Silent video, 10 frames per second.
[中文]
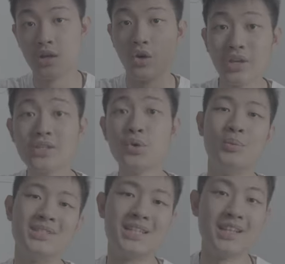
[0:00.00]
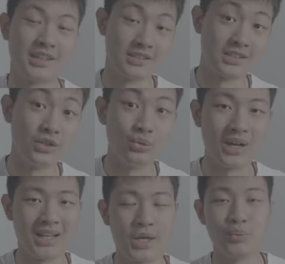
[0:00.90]
OK，这是我们今天 g u s t o n Luca
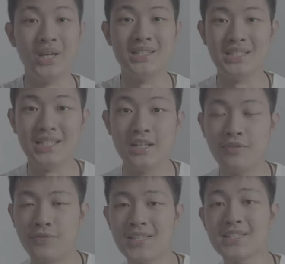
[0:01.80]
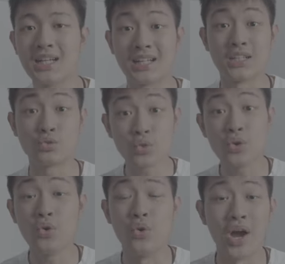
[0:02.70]
Louis 系列的分享。那最
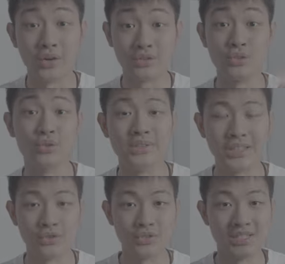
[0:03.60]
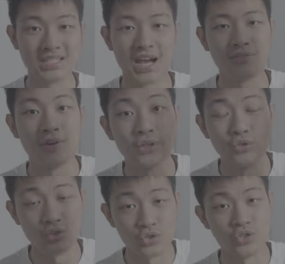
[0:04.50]
后还有一个重点，就是下方有
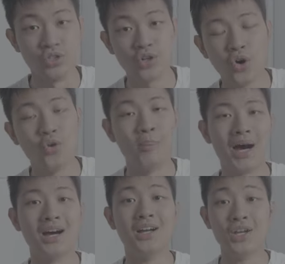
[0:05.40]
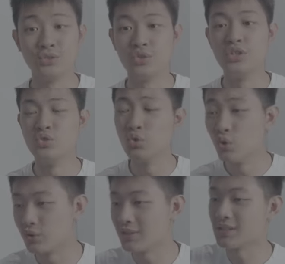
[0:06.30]
折扣码。所以你如果
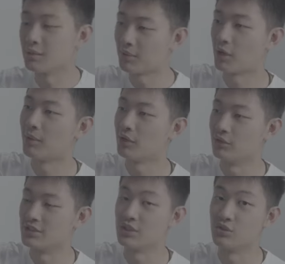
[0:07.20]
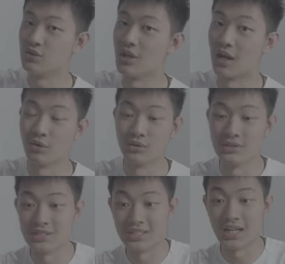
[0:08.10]
对这个包包有兴趣啊，或者是
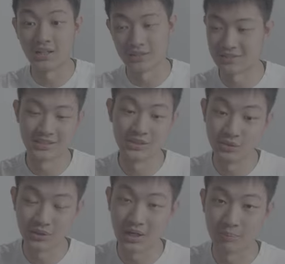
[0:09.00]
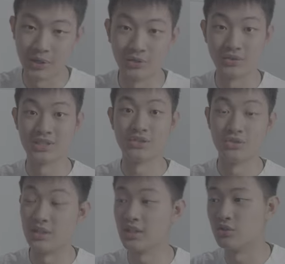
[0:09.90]
其他的 g u s t o n Luca 的包有兴趣，
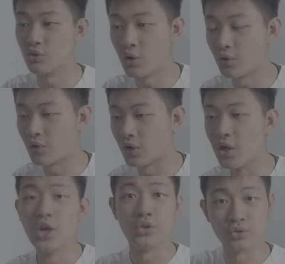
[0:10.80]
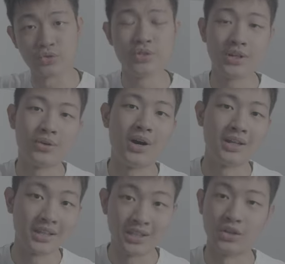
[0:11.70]
你可以去逛逛。有需要的话，
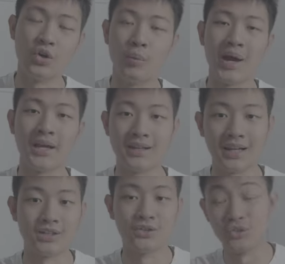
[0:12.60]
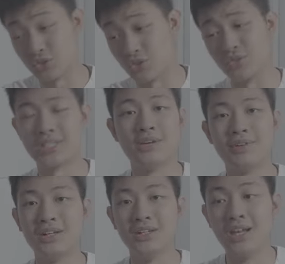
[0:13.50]
你可以购买，然后使用下
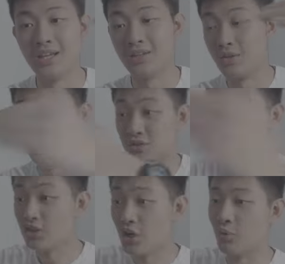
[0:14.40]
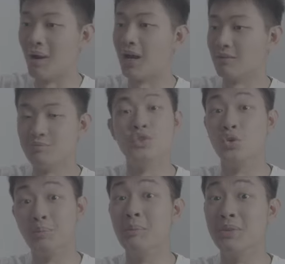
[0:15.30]
方的折扣码，就
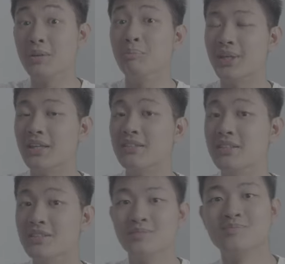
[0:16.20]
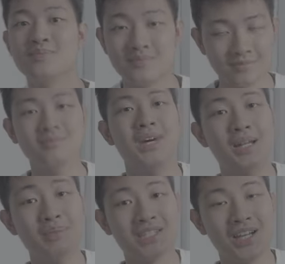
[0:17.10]
会变更便宜。My
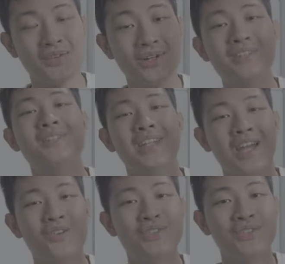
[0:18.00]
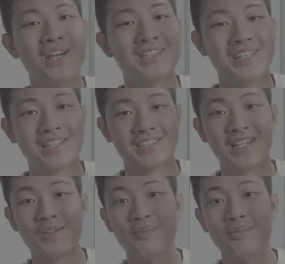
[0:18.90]
name is Kaiwan，那 I'll see you guys next time。